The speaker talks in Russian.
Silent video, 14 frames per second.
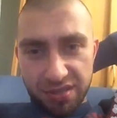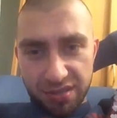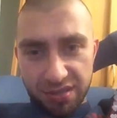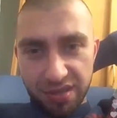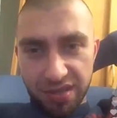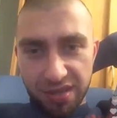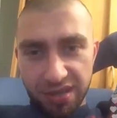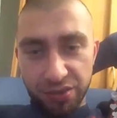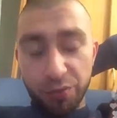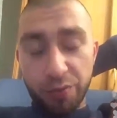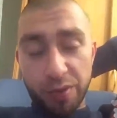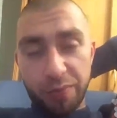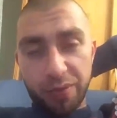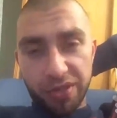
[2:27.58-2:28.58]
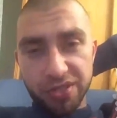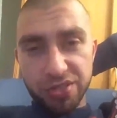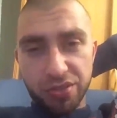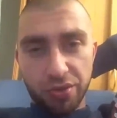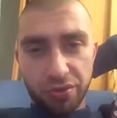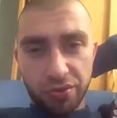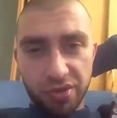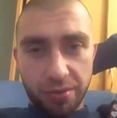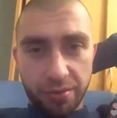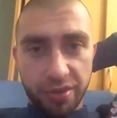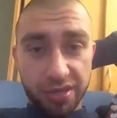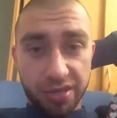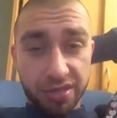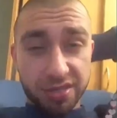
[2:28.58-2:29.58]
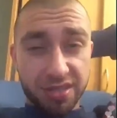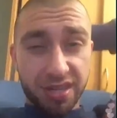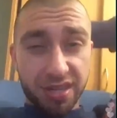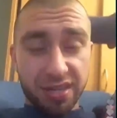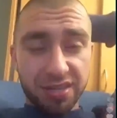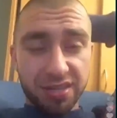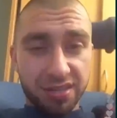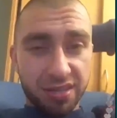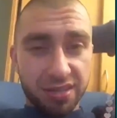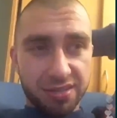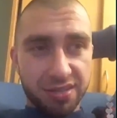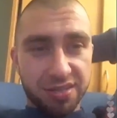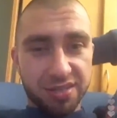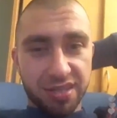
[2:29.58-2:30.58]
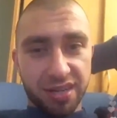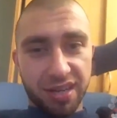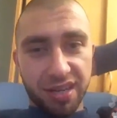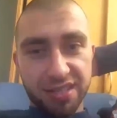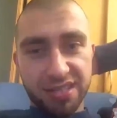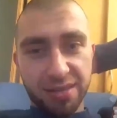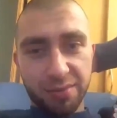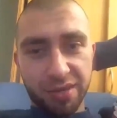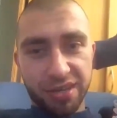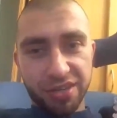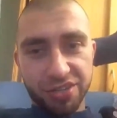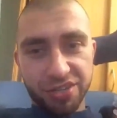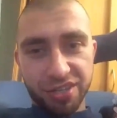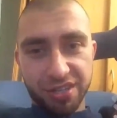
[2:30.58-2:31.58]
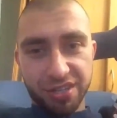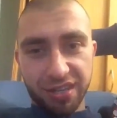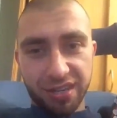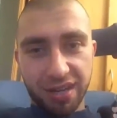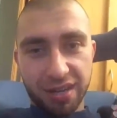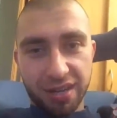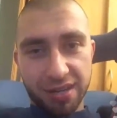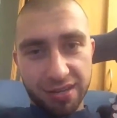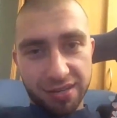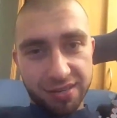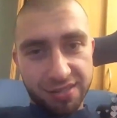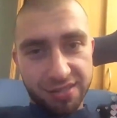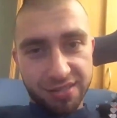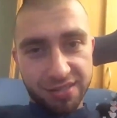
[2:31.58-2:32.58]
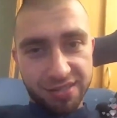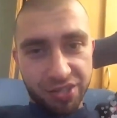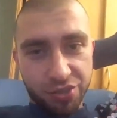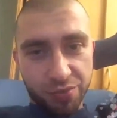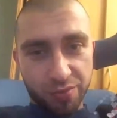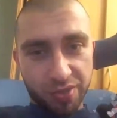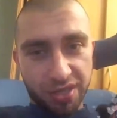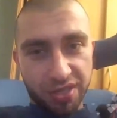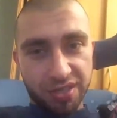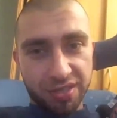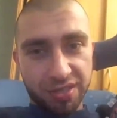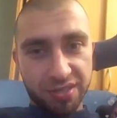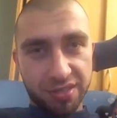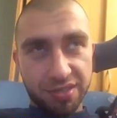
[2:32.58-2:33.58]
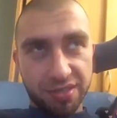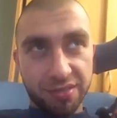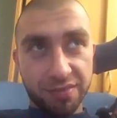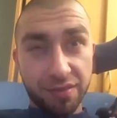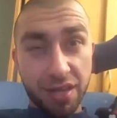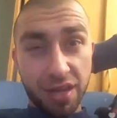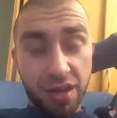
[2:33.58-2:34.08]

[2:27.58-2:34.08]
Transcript: Ага, ну про предысторию, да, Вейтерс, да, есть здесь такая тема, конечно, такая, скажем так, э,